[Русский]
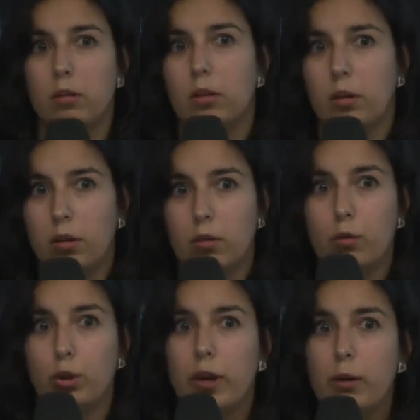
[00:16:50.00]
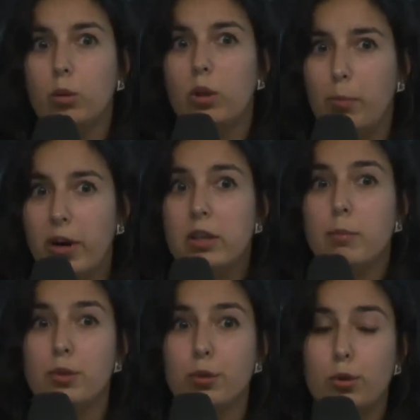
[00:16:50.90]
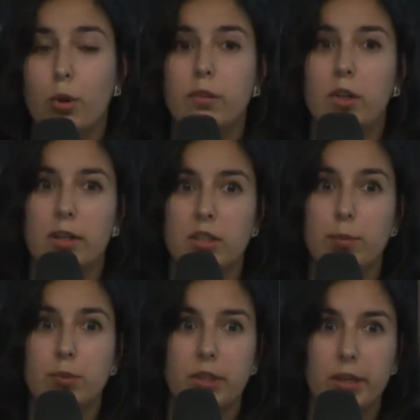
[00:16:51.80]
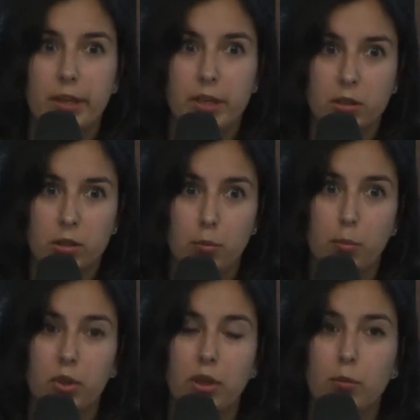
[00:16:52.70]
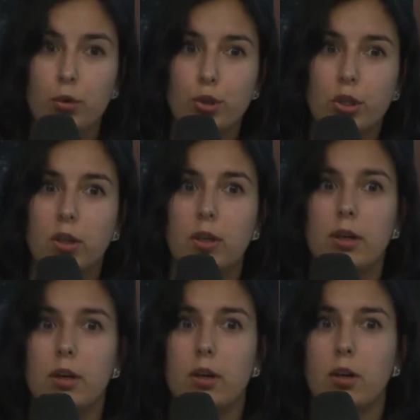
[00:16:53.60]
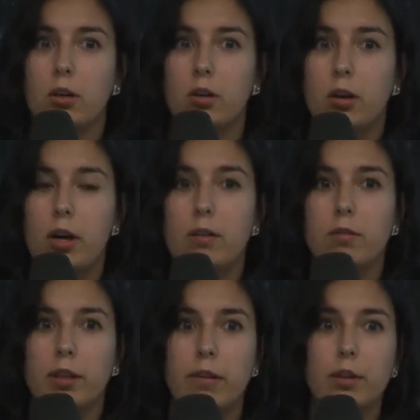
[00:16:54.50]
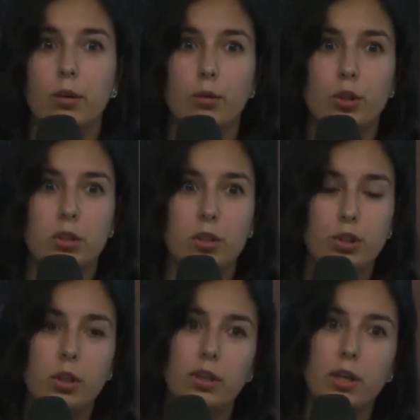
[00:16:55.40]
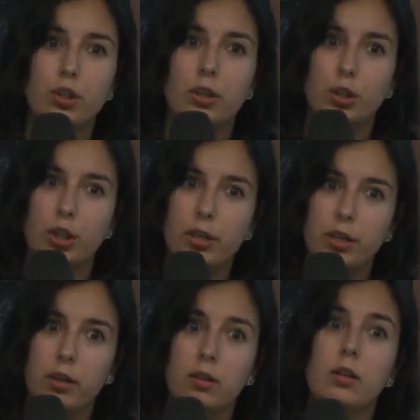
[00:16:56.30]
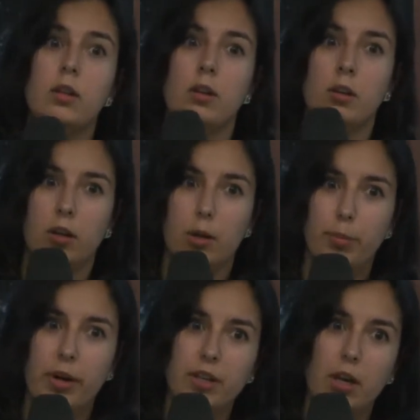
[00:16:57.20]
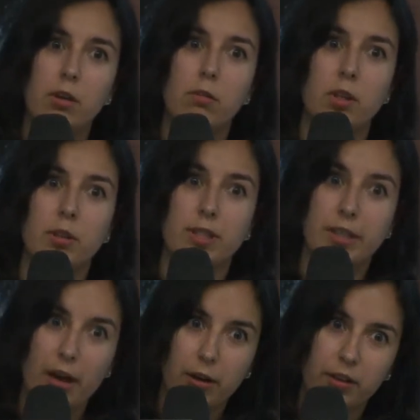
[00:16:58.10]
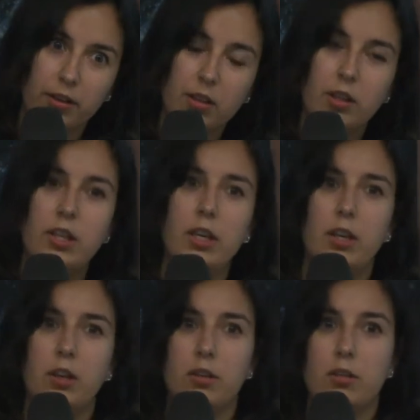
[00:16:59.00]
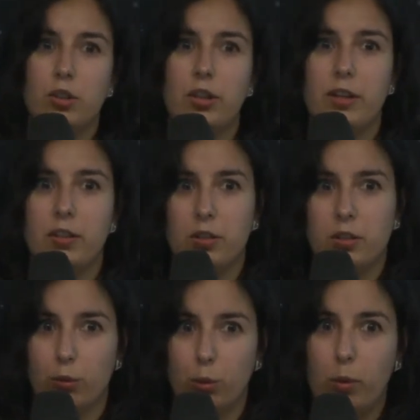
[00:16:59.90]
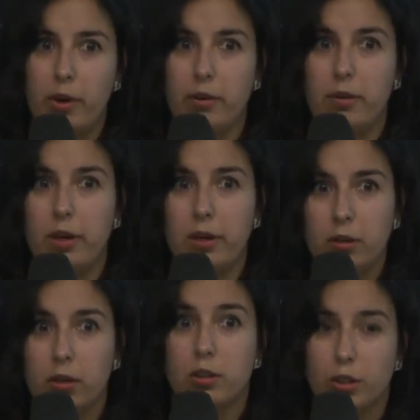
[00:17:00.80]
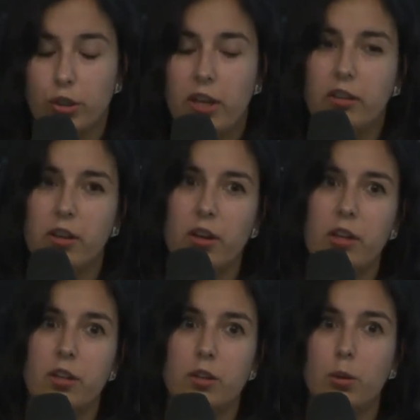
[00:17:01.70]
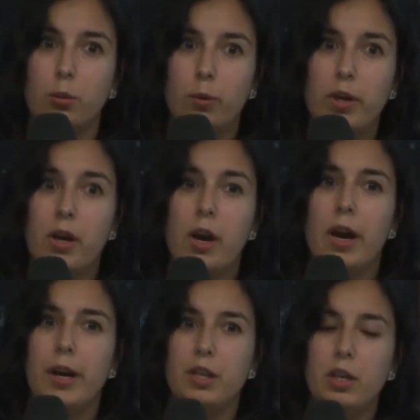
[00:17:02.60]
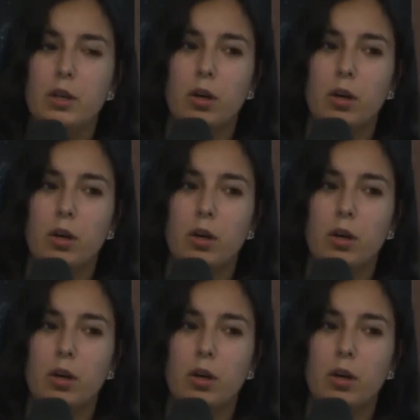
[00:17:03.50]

Э, вот так вот глобально, безусловно, концепция есть потому что, э, как вы, наверное, уже слышали, наше решение компания Aveva старой и Schneider, Software, э, Schneider Electric Software, они